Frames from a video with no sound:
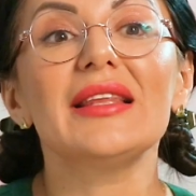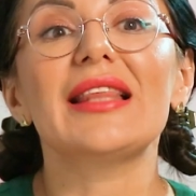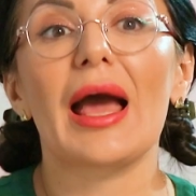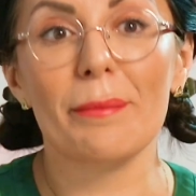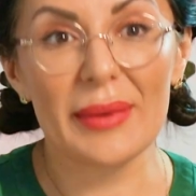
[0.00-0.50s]

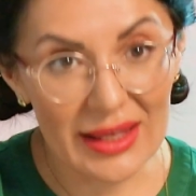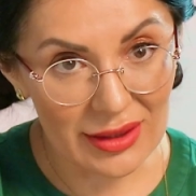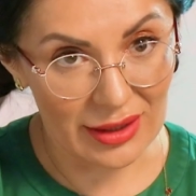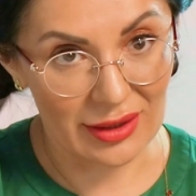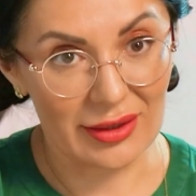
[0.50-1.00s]

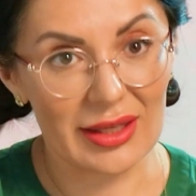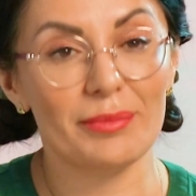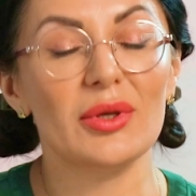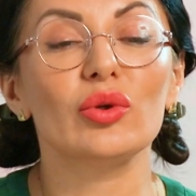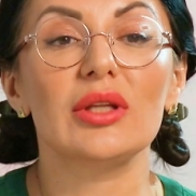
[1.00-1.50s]
Витамины
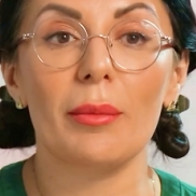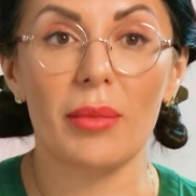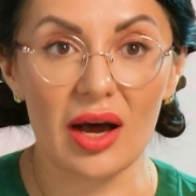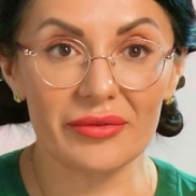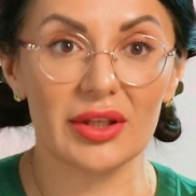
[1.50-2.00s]
и
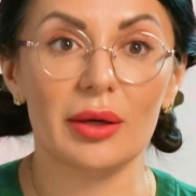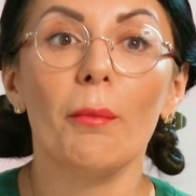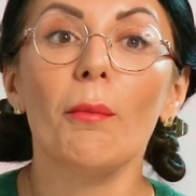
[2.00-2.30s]
биодобавки